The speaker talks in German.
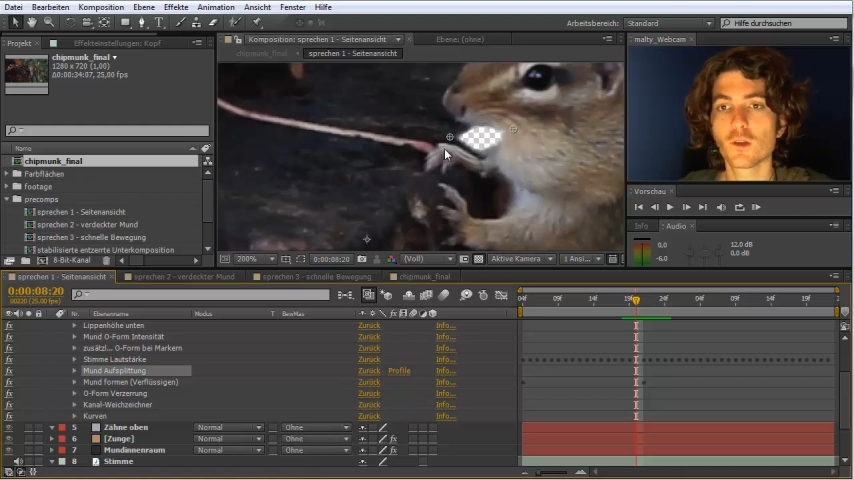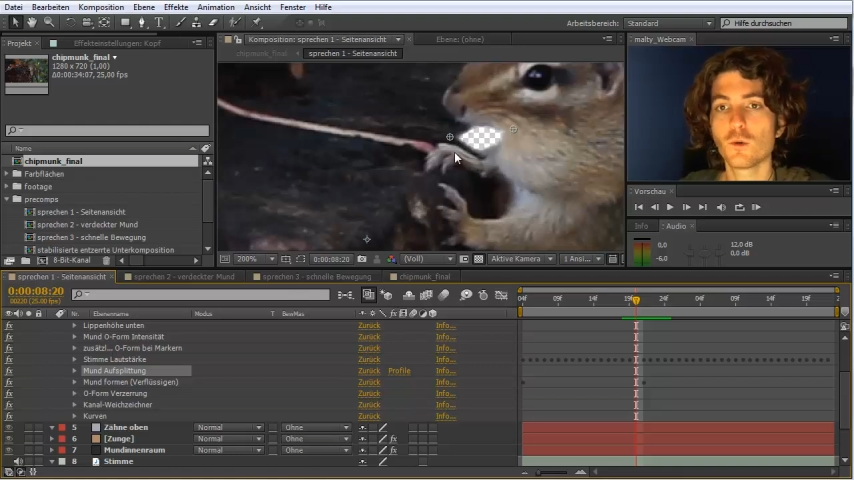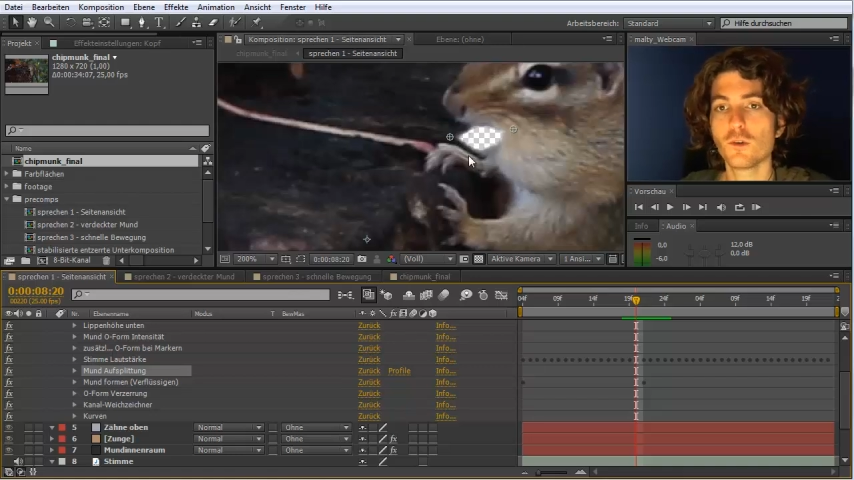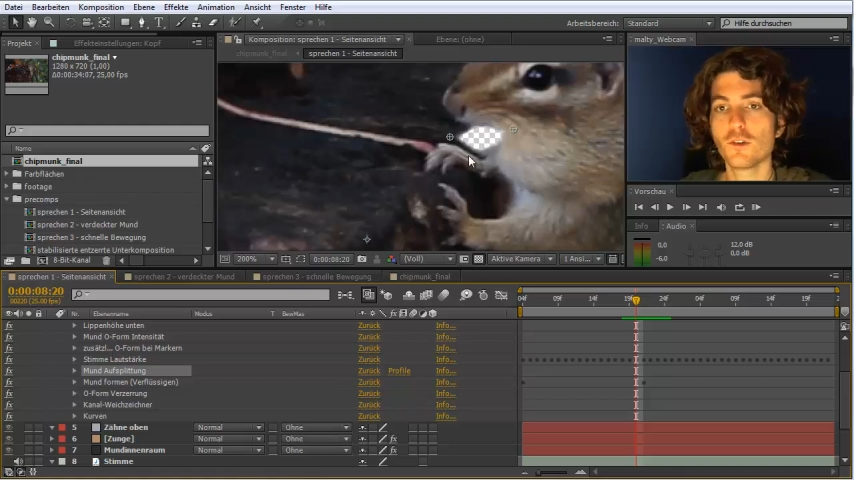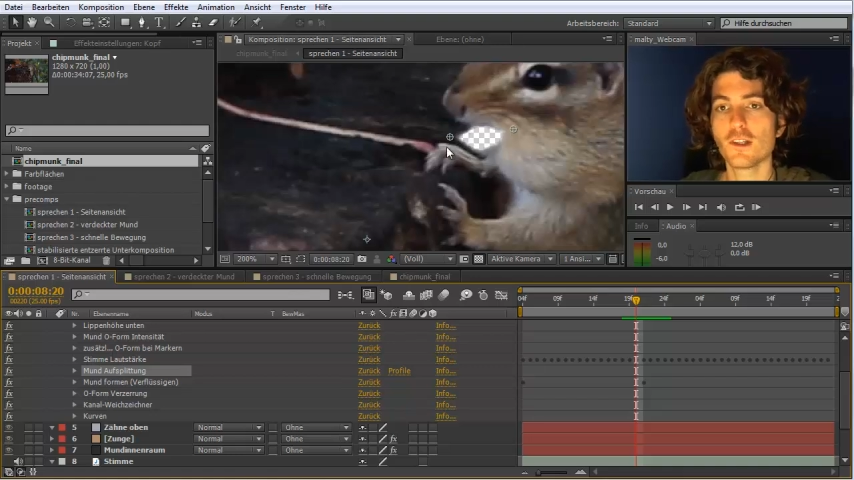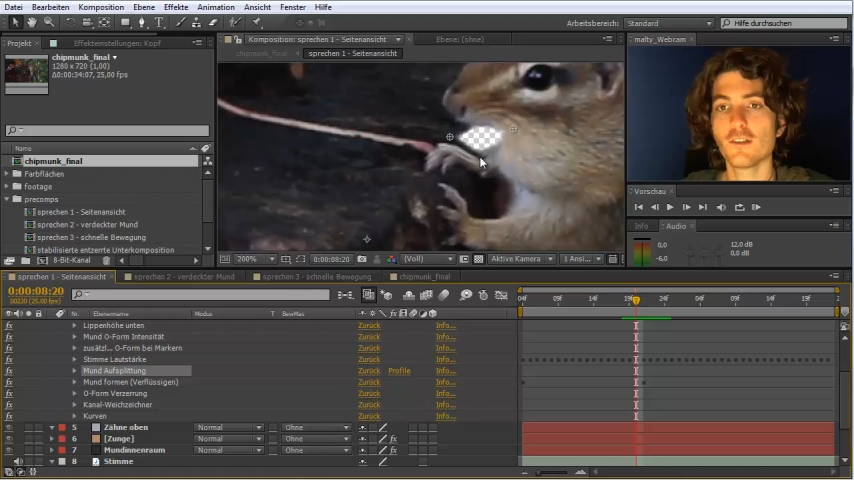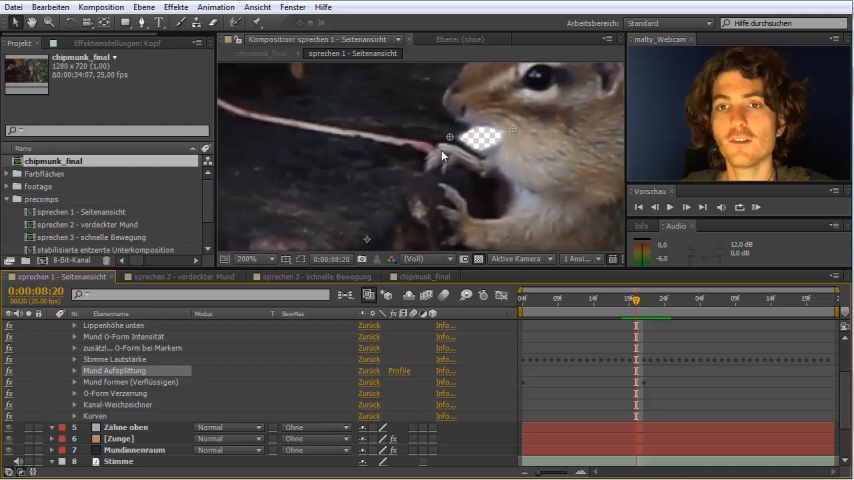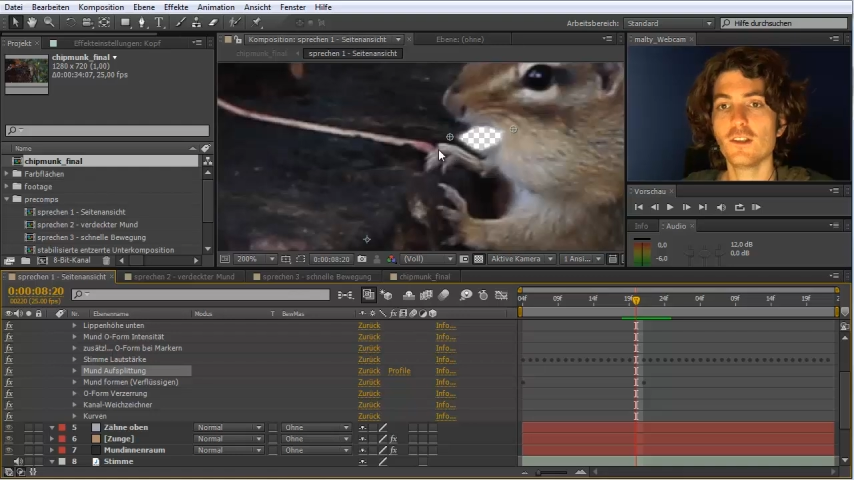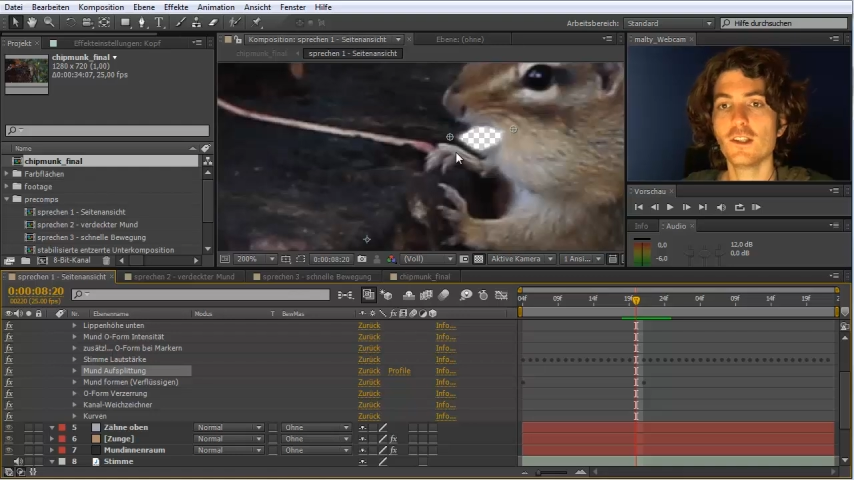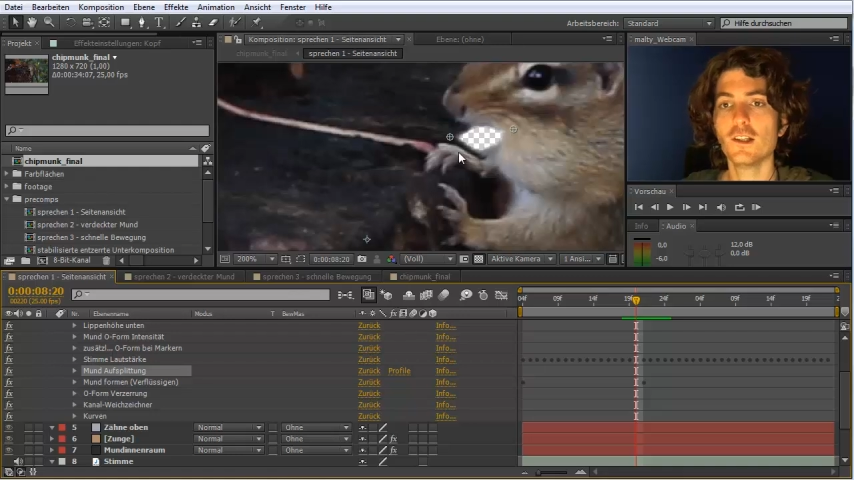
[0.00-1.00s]
und dass sich
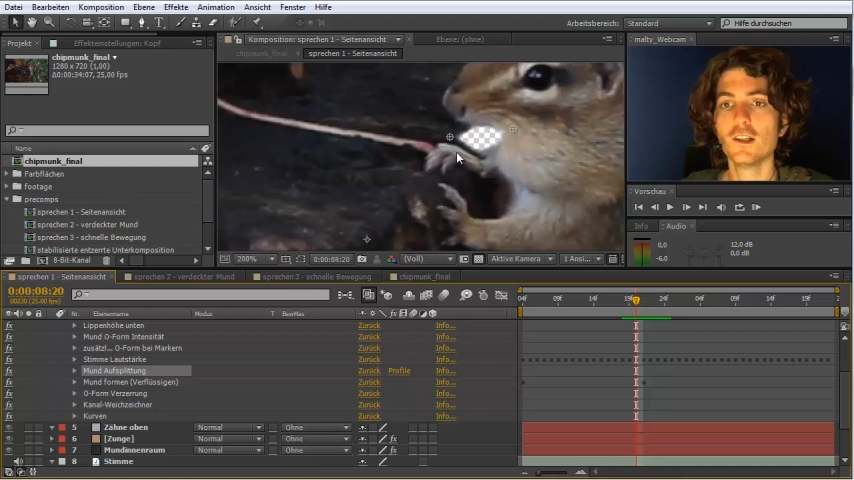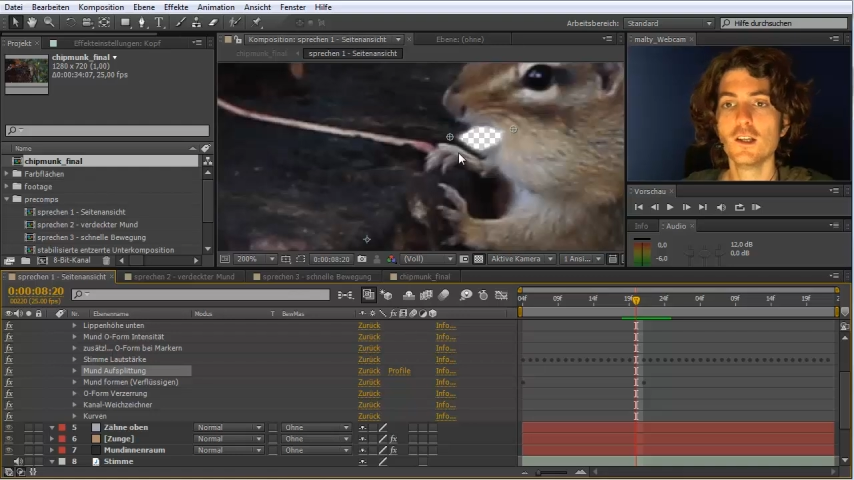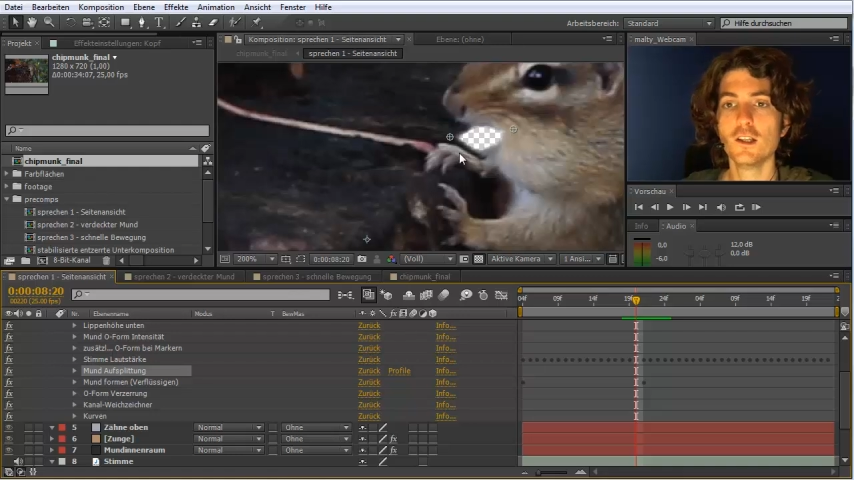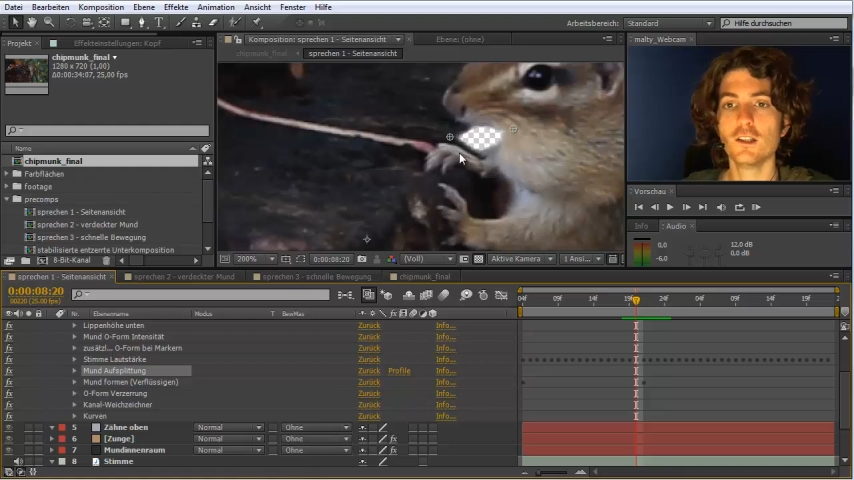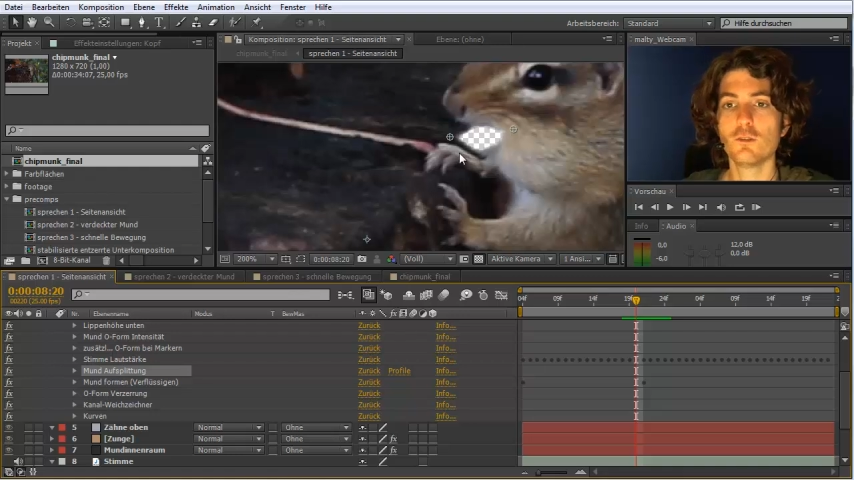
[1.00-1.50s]
hier die